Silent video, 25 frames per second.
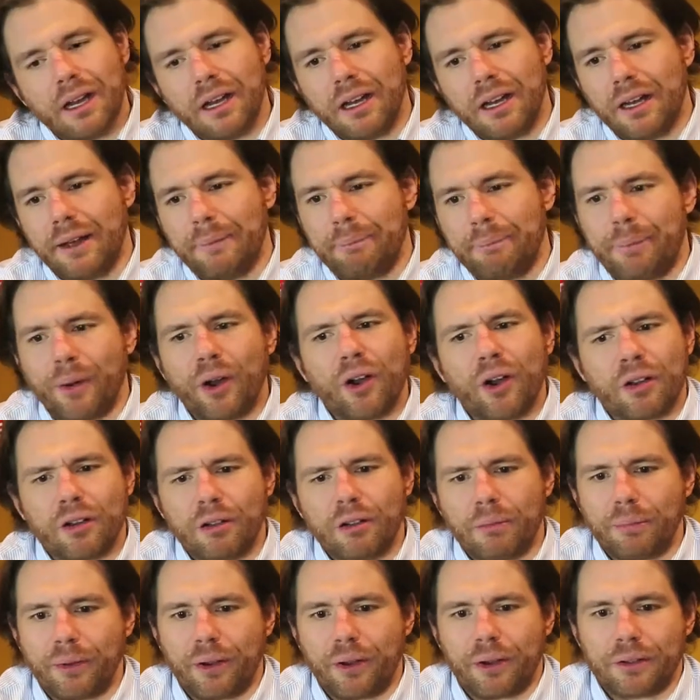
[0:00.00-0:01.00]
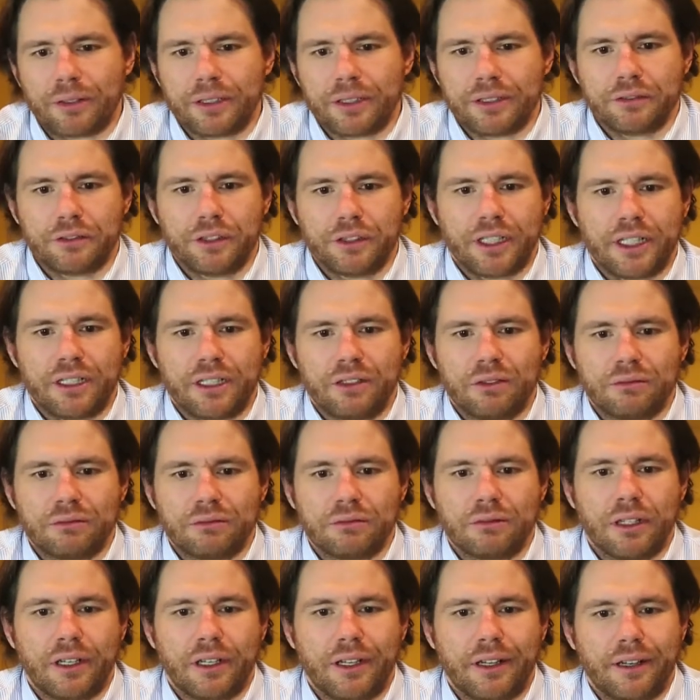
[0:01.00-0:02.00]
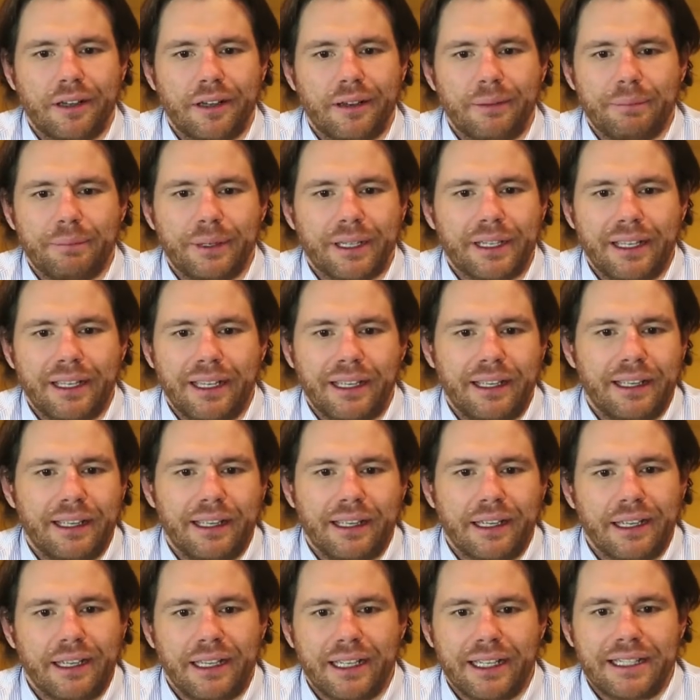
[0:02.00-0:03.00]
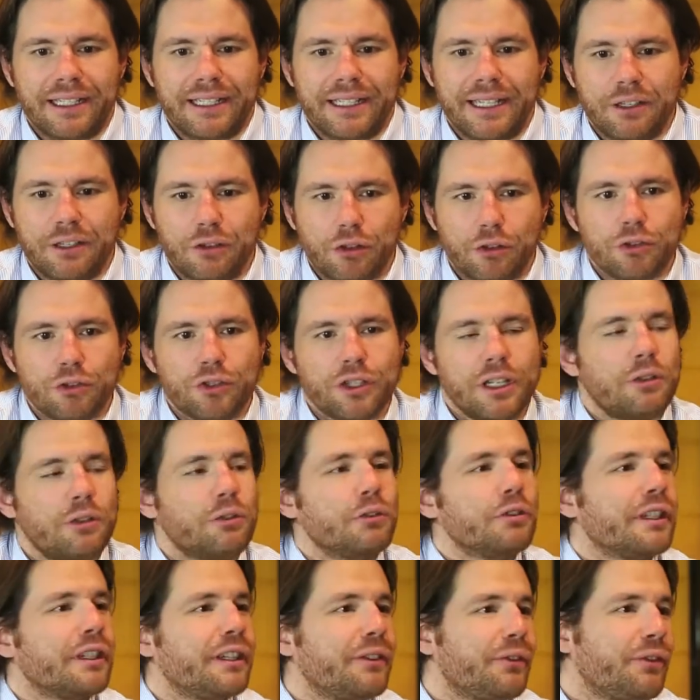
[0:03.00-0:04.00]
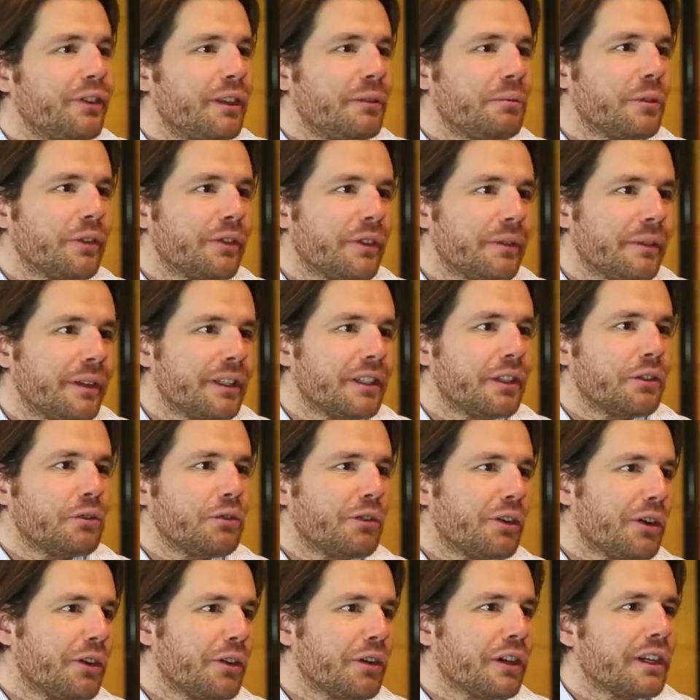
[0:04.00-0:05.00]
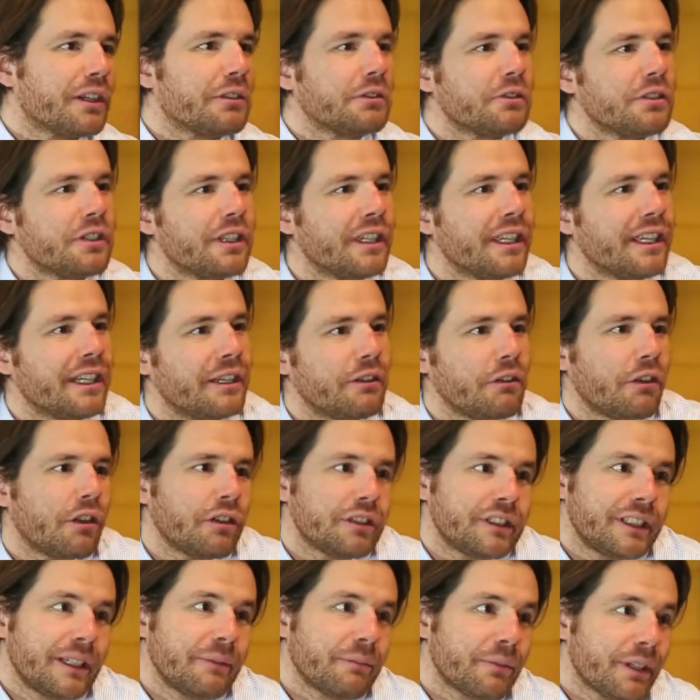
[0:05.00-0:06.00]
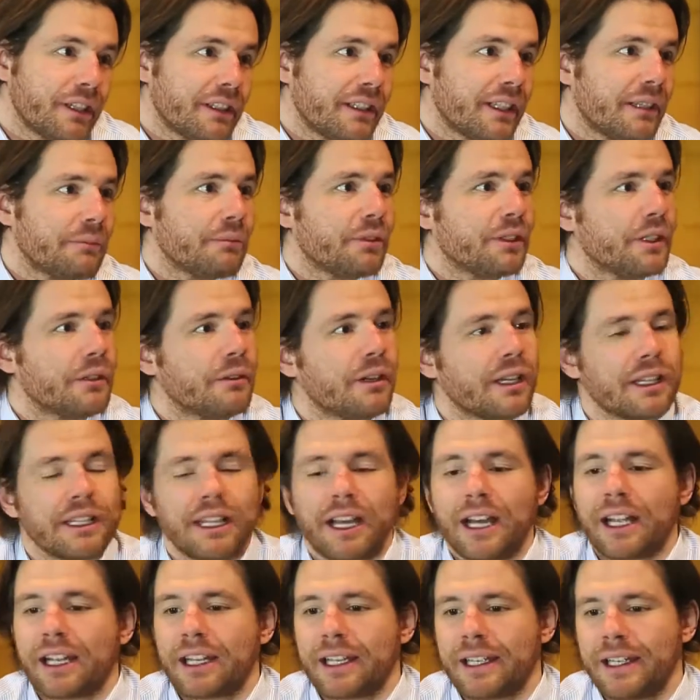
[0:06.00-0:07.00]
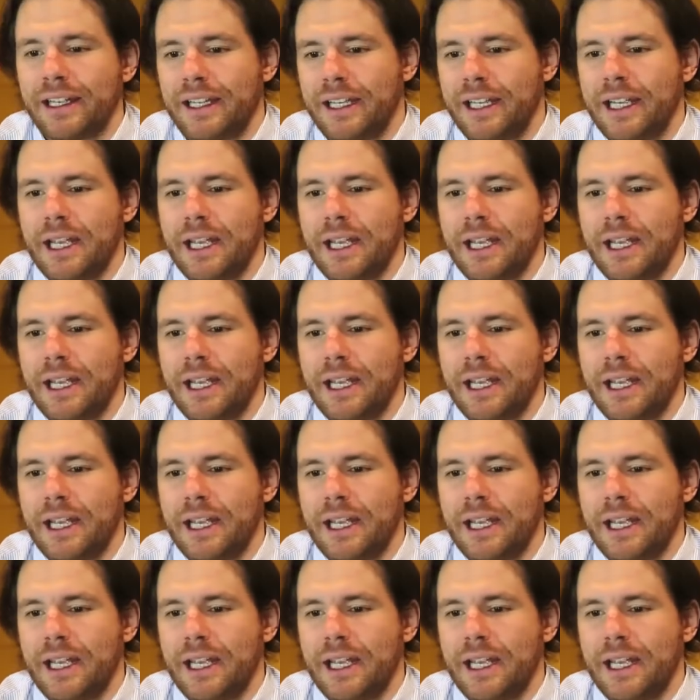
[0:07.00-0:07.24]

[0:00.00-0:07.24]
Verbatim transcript: eh, poco, poco devo dire, non, uh, perché essendo così lunghi i film, ovviamente due ore così, non ho sempre il tempo di guardarle.